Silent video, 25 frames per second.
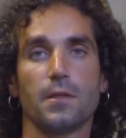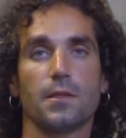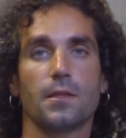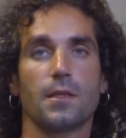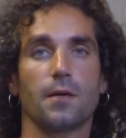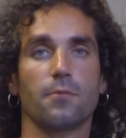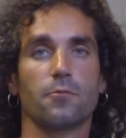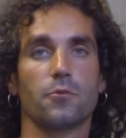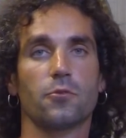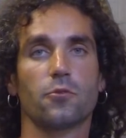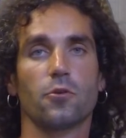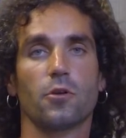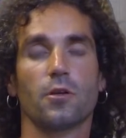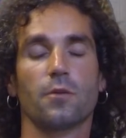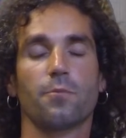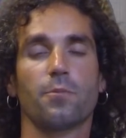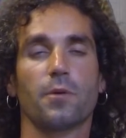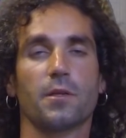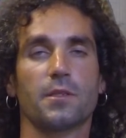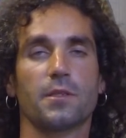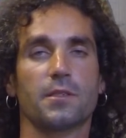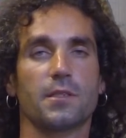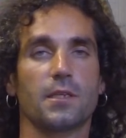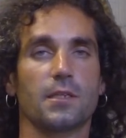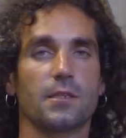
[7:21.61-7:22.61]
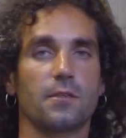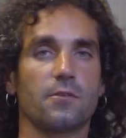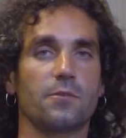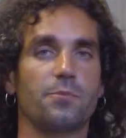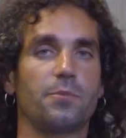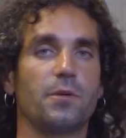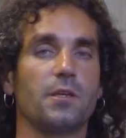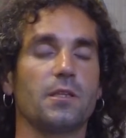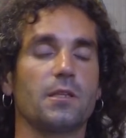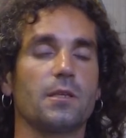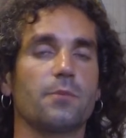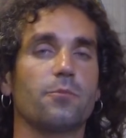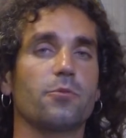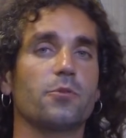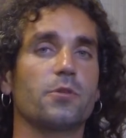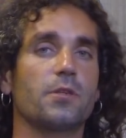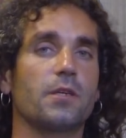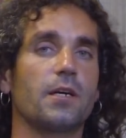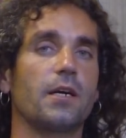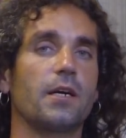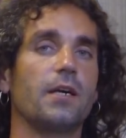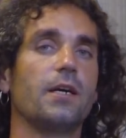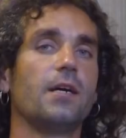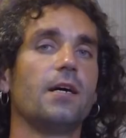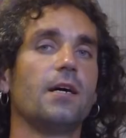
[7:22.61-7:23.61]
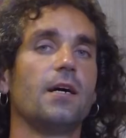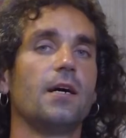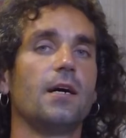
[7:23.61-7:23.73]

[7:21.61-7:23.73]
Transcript: Там 40% спирта пускай.